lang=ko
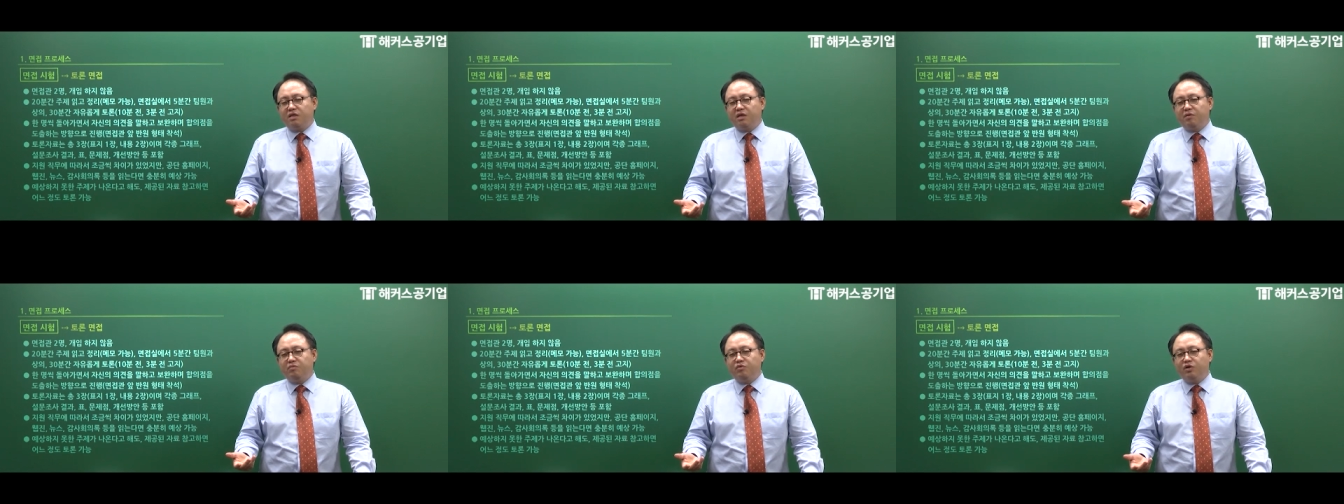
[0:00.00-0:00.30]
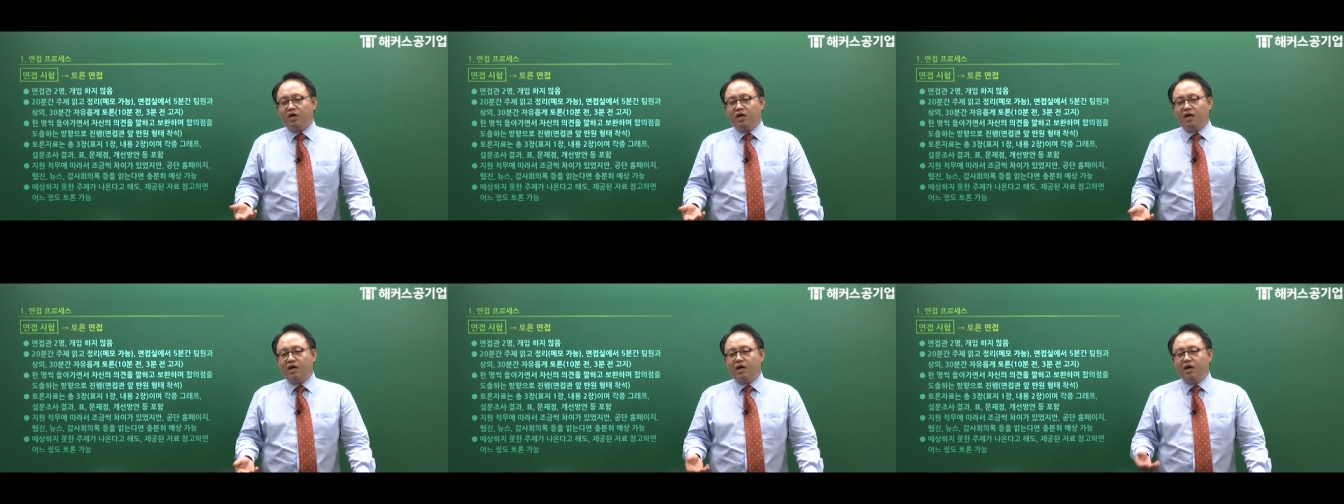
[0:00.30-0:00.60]

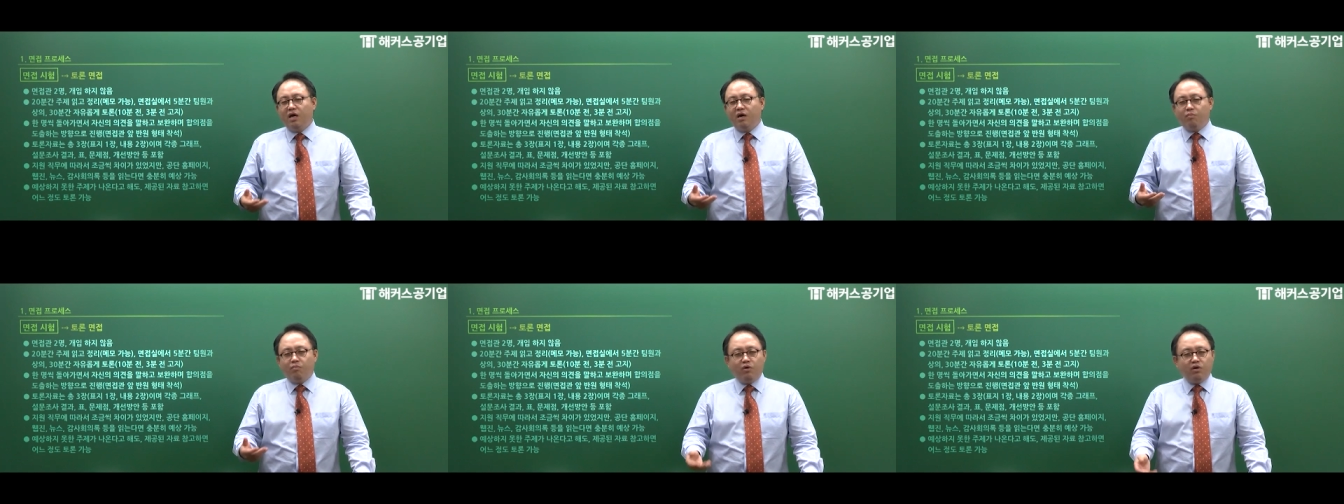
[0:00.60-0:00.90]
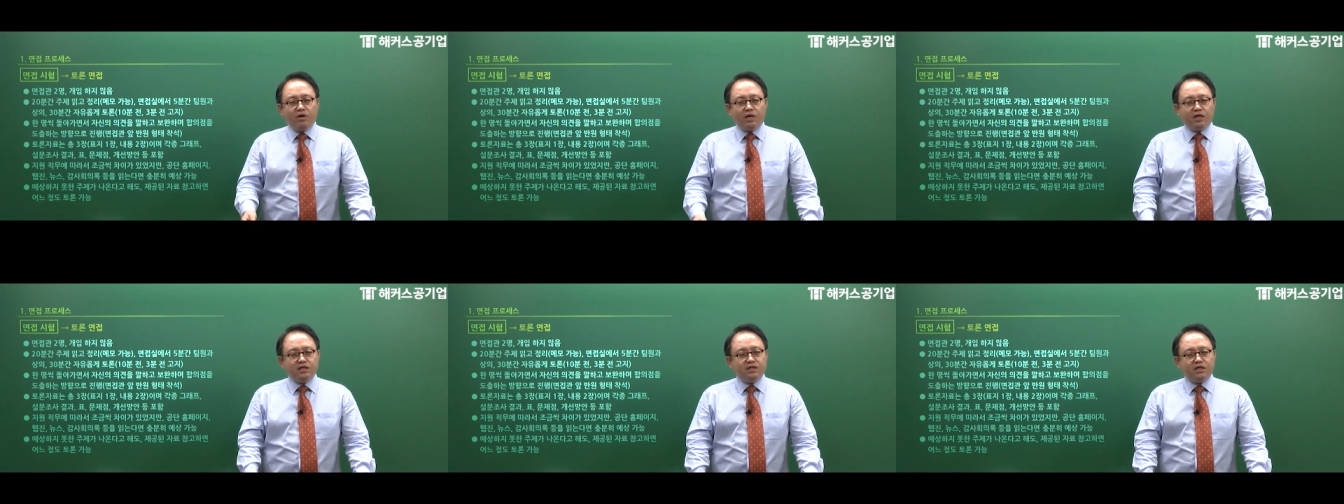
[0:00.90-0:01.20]
때문에
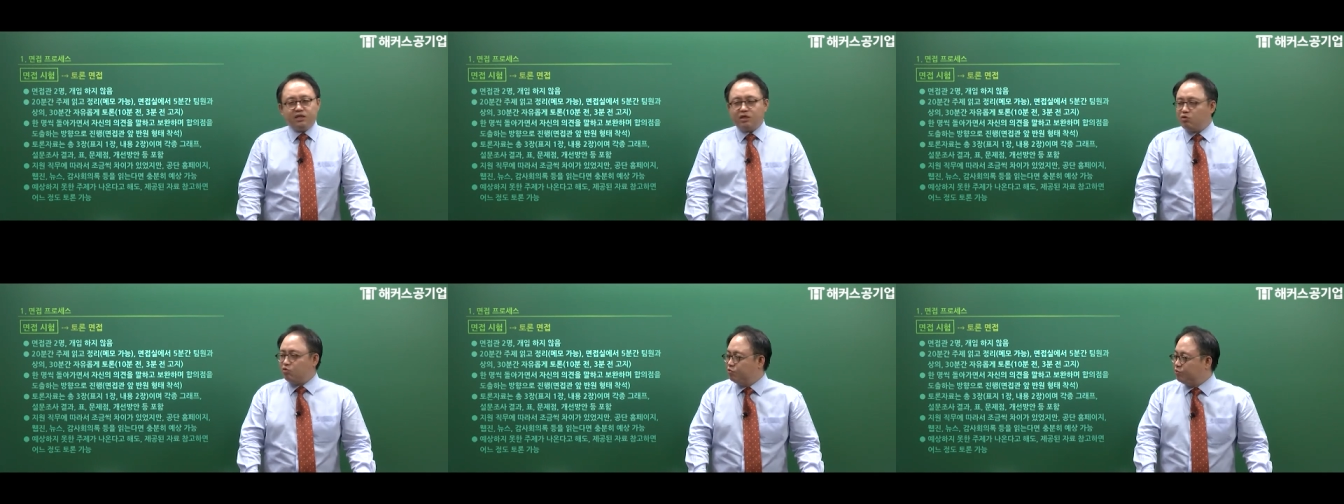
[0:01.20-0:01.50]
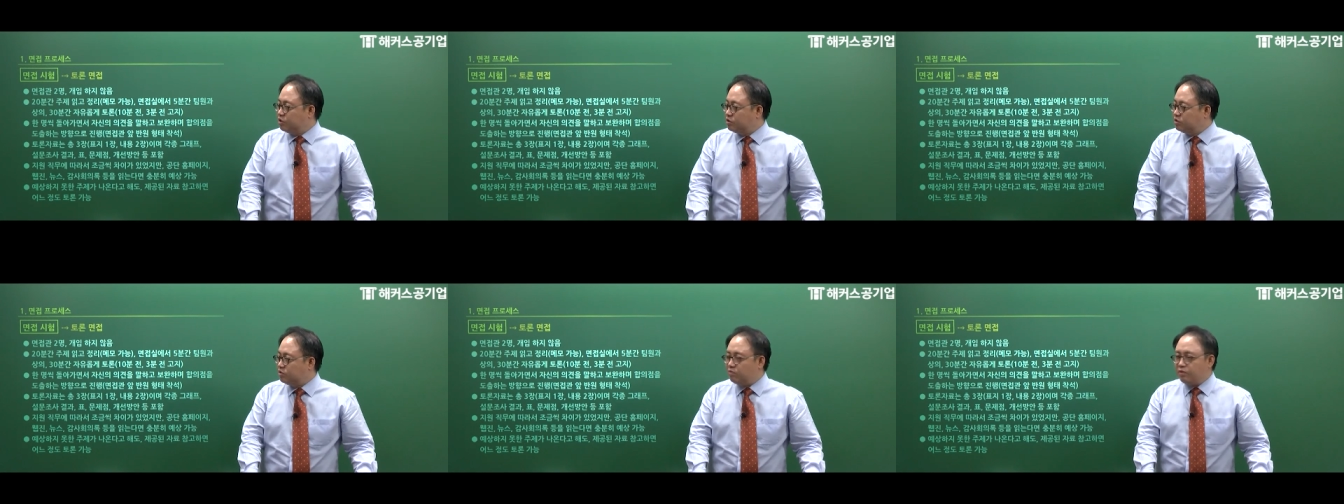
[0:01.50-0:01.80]
뭘 하다가 자꾸
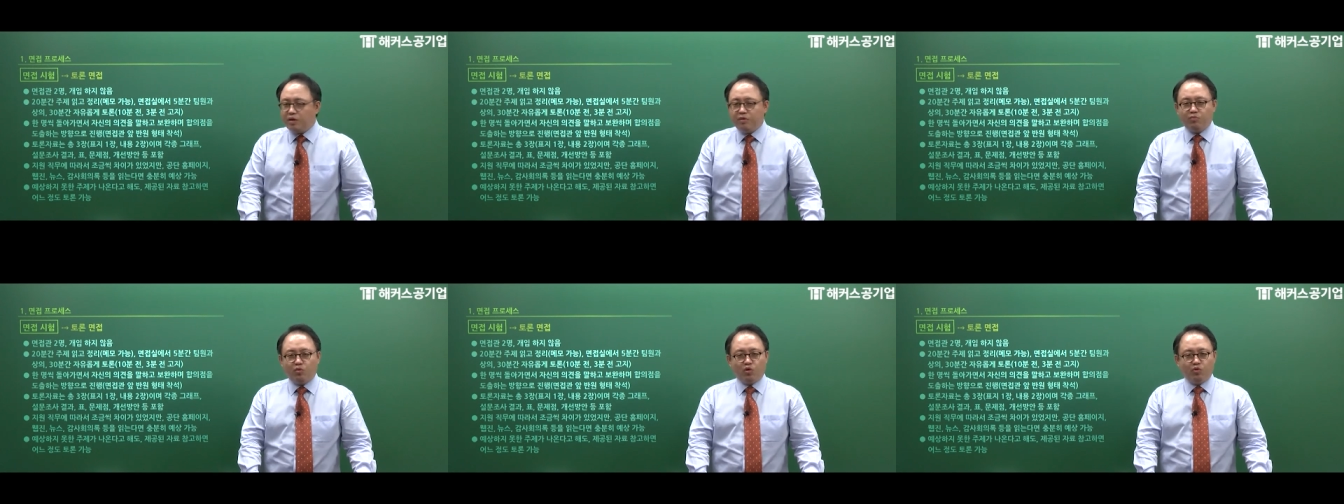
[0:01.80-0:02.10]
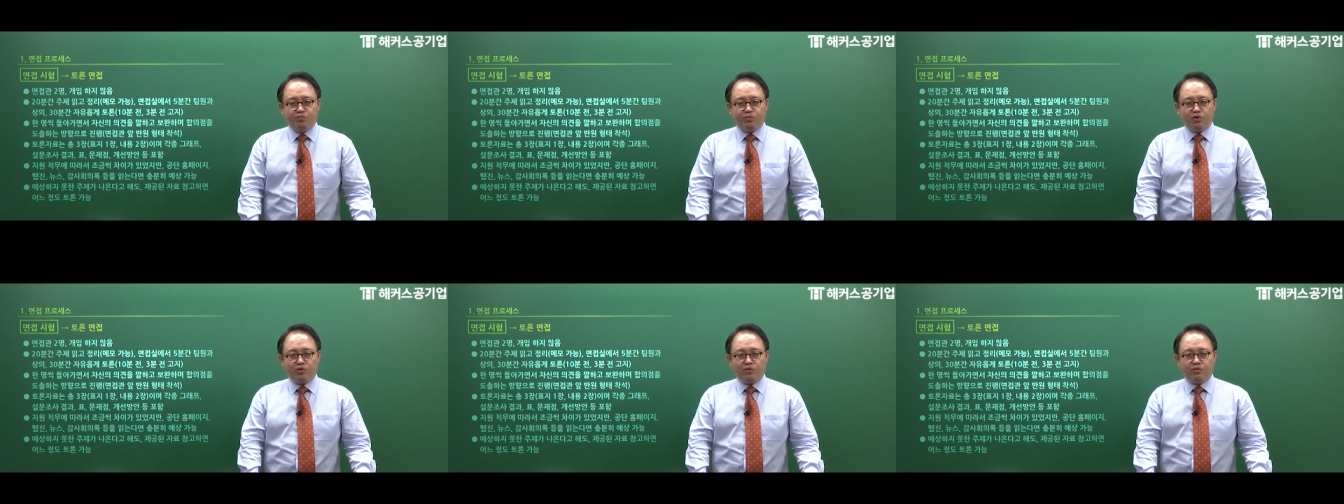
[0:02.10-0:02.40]
면접관
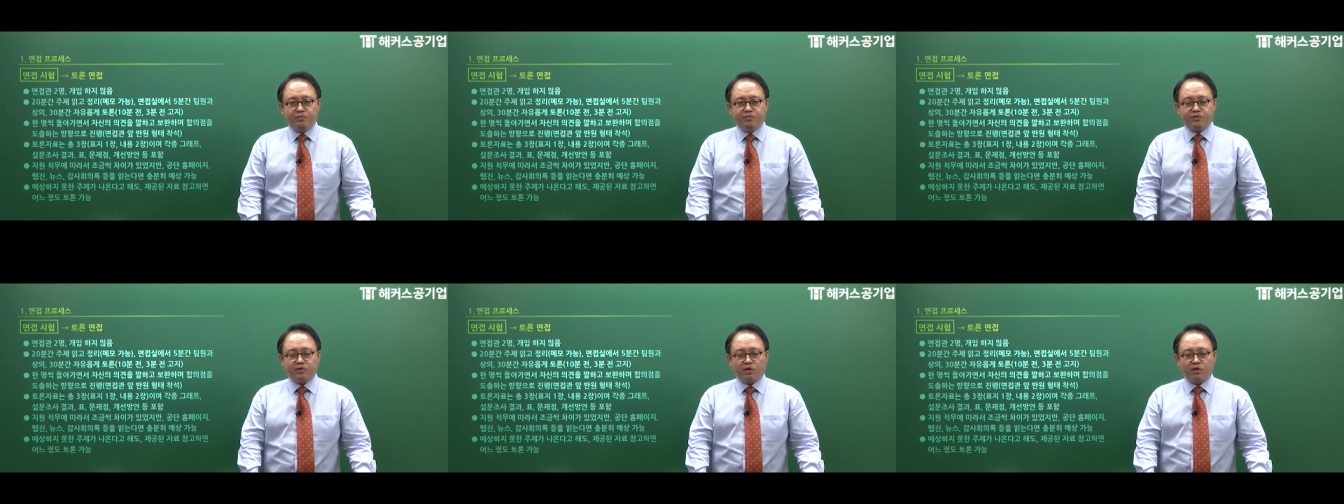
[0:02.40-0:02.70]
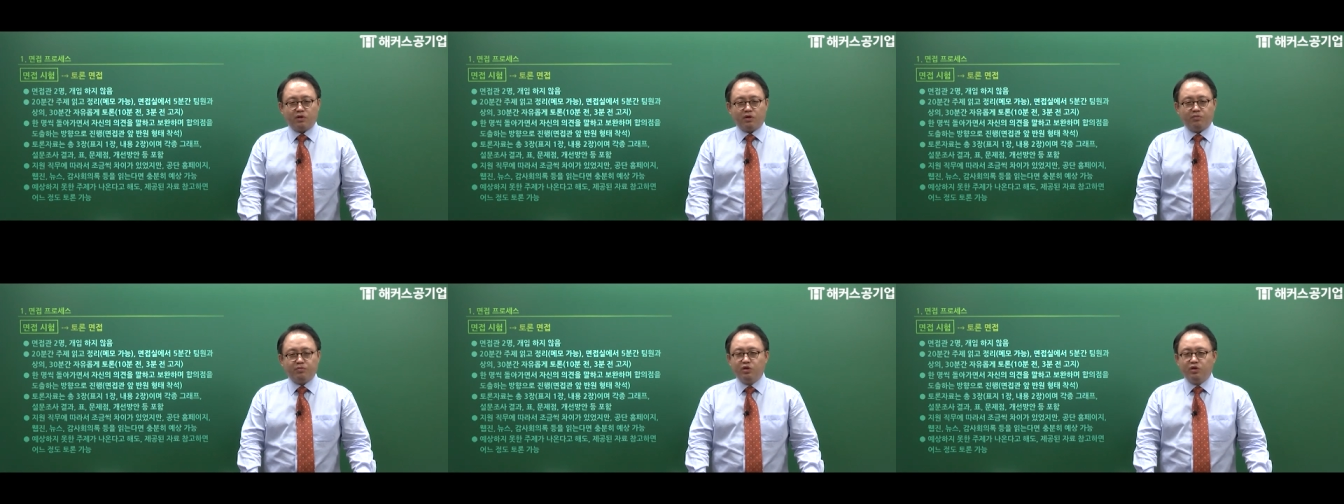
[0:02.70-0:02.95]
볼 필요 없어요.